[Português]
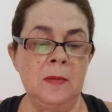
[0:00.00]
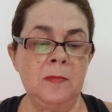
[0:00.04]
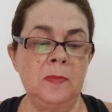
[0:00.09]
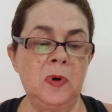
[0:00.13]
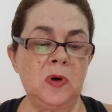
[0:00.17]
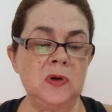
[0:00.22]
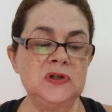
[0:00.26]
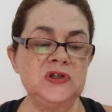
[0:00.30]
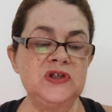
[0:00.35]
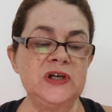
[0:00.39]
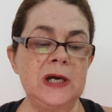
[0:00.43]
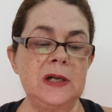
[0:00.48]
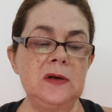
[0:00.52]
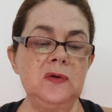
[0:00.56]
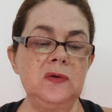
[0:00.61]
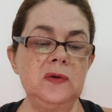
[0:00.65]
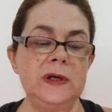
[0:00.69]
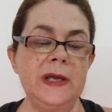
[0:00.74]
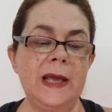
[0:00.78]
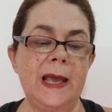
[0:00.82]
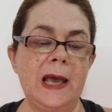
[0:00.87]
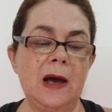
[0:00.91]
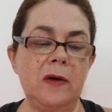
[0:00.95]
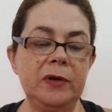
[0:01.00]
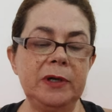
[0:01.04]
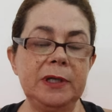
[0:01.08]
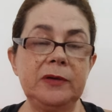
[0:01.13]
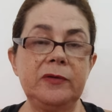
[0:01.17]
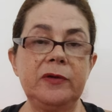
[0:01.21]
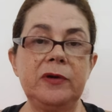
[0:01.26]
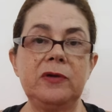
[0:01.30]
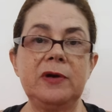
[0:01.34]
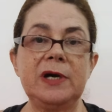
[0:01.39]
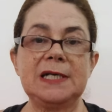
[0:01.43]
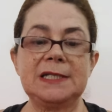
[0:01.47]
Bom, de aluguel,
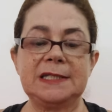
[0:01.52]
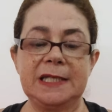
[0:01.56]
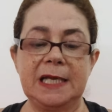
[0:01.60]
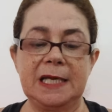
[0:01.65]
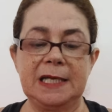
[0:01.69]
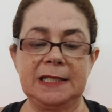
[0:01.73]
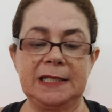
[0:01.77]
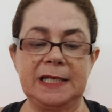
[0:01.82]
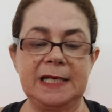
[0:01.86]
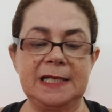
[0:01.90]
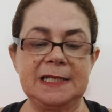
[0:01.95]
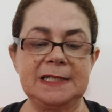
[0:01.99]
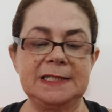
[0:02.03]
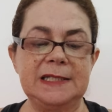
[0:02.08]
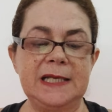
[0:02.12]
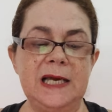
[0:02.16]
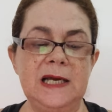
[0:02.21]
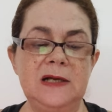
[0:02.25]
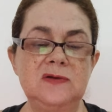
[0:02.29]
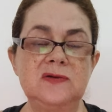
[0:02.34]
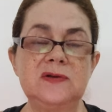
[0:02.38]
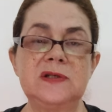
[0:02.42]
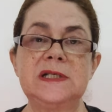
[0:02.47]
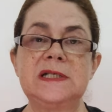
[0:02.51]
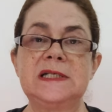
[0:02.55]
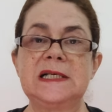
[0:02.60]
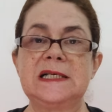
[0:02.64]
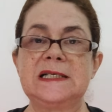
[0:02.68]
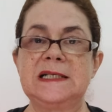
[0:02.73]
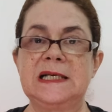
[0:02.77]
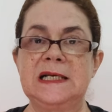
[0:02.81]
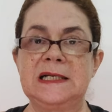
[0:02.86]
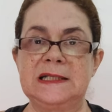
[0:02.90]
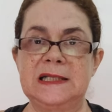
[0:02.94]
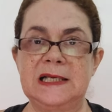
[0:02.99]
então eu gastei
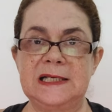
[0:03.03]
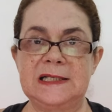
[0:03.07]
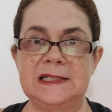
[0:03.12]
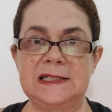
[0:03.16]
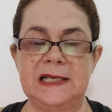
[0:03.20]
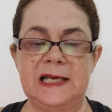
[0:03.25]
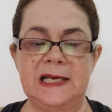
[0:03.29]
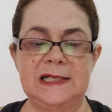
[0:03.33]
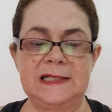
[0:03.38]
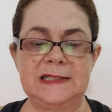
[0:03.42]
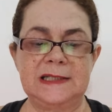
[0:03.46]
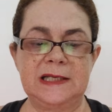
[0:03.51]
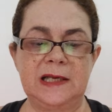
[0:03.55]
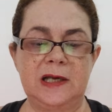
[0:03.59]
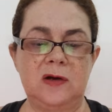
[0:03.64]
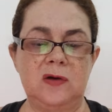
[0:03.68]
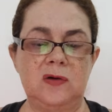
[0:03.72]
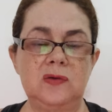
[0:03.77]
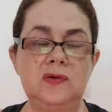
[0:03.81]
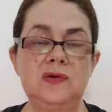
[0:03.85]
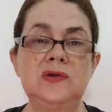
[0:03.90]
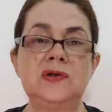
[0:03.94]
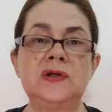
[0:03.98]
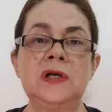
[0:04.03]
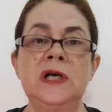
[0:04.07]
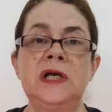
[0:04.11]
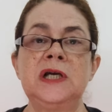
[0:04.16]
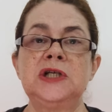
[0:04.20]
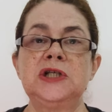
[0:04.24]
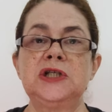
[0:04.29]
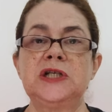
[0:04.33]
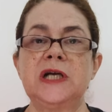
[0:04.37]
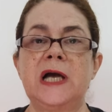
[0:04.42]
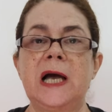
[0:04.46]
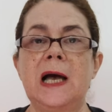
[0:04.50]
366 euros,
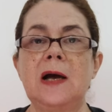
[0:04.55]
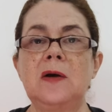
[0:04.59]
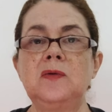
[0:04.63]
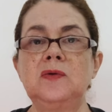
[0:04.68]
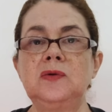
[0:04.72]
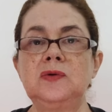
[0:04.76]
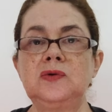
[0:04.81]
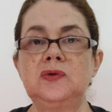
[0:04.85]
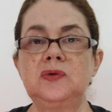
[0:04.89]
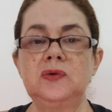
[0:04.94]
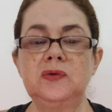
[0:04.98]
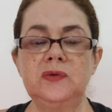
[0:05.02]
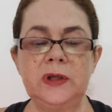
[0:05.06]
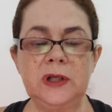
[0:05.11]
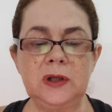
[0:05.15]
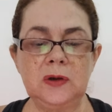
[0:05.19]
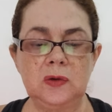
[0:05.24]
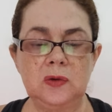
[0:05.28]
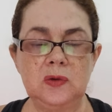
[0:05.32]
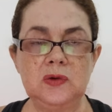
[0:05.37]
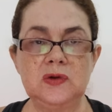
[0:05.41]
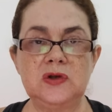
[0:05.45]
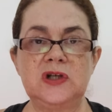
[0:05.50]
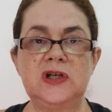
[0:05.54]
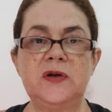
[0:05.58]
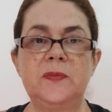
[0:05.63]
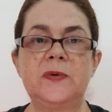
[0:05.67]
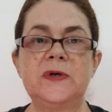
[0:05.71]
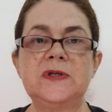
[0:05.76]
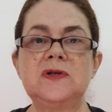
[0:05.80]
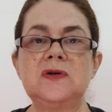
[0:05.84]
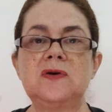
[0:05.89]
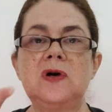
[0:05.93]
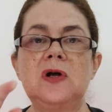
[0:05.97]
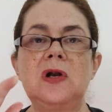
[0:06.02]
já com tudo incluso.
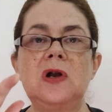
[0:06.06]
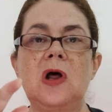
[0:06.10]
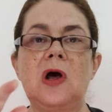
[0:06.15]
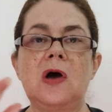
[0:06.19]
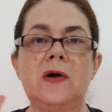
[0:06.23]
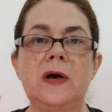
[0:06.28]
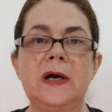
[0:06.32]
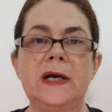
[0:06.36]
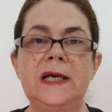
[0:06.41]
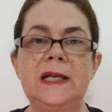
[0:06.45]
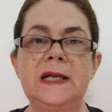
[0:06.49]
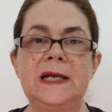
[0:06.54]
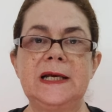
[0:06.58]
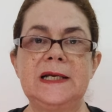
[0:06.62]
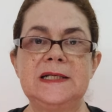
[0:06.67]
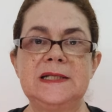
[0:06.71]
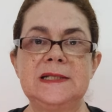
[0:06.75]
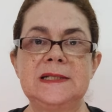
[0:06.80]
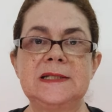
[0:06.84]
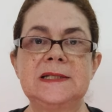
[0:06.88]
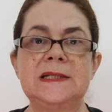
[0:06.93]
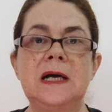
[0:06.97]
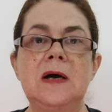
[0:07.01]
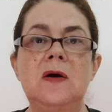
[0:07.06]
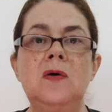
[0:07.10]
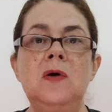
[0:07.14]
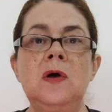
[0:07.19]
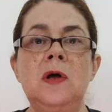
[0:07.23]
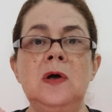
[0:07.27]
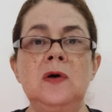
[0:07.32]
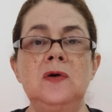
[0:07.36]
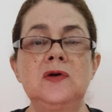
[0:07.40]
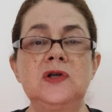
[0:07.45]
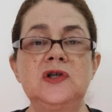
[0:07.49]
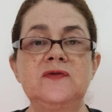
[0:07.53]
Depois eu coloco aqui na
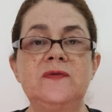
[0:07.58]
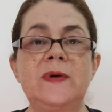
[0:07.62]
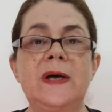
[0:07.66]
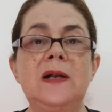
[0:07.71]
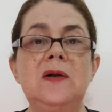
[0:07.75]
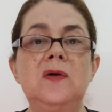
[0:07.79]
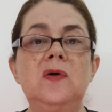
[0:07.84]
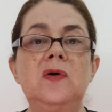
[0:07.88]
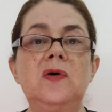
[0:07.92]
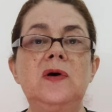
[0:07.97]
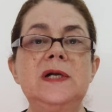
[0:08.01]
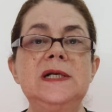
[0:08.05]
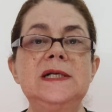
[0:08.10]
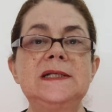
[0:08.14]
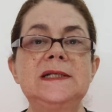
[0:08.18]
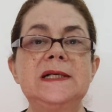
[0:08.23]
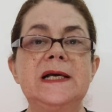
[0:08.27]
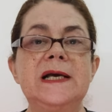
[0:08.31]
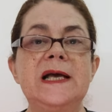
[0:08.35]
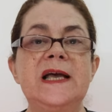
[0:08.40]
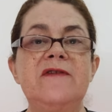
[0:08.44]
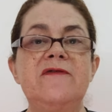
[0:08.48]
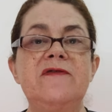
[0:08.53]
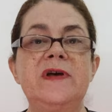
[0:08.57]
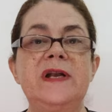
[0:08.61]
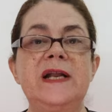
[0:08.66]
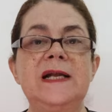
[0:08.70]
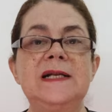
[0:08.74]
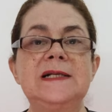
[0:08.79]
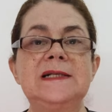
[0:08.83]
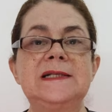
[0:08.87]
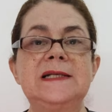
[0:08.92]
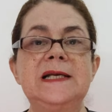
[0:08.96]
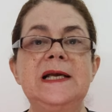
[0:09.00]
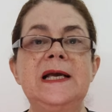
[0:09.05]
edição os valores aí
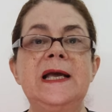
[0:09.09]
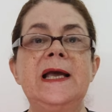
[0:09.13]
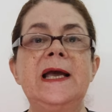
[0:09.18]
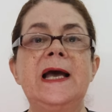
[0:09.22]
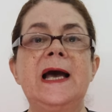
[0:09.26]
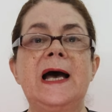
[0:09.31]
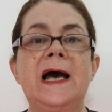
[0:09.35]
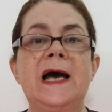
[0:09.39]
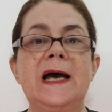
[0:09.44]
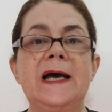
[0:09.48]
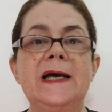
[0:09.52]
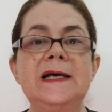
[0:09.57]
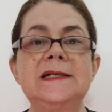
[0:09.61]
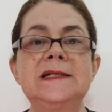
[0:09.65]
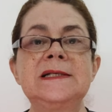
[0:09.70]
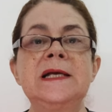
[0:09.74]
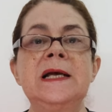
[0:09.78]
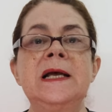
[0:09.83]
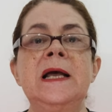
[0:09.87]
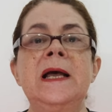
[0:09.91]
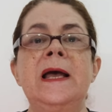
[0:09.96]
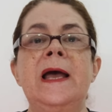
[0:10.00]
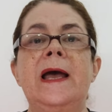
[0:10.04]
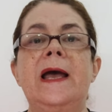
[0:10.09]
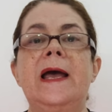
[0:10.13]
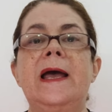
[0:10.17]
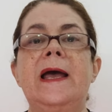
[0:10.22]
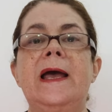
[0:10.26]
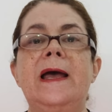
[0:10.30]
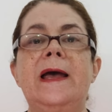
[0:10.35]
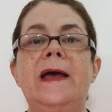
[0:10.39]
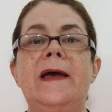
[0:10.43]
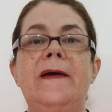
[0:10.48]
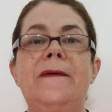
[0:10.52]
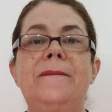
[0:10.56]
referentes em reais
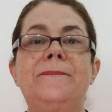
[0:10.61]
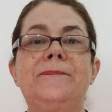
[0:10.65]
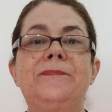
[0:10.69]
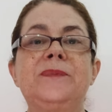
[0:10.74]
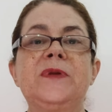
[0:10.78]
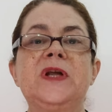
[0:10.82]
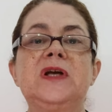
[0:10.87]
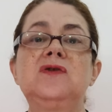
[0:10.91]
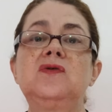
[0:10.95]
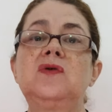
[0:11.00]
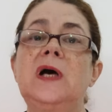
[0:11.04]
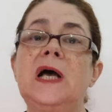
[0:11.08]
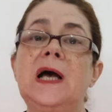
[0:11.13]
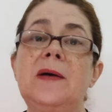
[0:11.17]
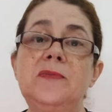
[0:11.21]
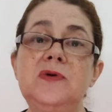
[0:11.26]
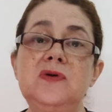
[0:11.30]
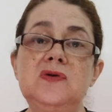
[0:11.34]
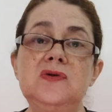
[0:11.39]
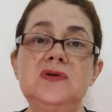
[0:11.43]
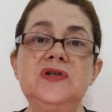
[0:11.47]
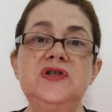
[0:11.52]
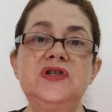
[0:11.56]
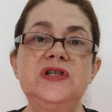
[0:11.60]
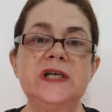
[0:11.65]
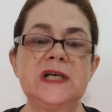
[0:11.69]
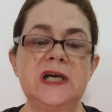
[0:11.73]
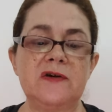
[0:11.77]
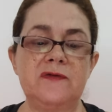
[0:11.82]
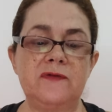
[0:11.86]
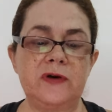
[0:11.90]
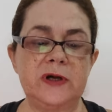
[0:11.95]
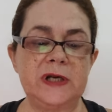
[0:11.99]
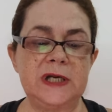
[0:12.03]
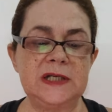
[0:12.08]
é, do câmbio do dia que
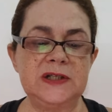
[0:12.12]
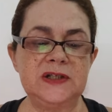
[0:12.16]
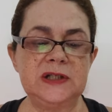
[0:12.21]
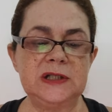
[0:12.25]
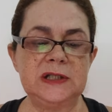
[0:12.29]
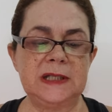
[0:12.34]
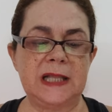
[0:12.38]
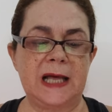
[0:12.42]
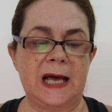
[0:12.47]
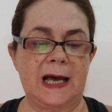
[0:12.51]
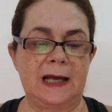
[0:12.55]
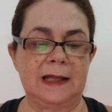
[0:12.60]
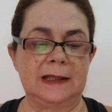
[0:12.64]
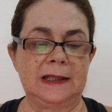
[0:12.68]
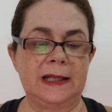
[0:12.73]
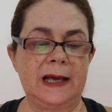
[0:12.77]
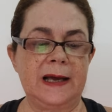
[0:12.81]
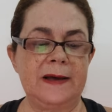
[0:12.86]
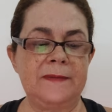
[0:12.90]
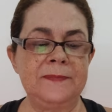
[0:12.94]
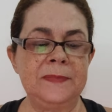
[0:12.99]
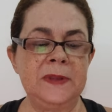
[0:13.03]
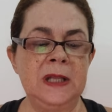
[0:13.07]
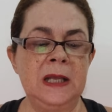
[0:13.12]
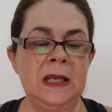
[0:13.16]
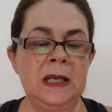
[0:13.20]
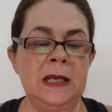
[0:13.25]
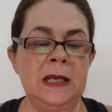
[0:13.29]
eu for editar, tá?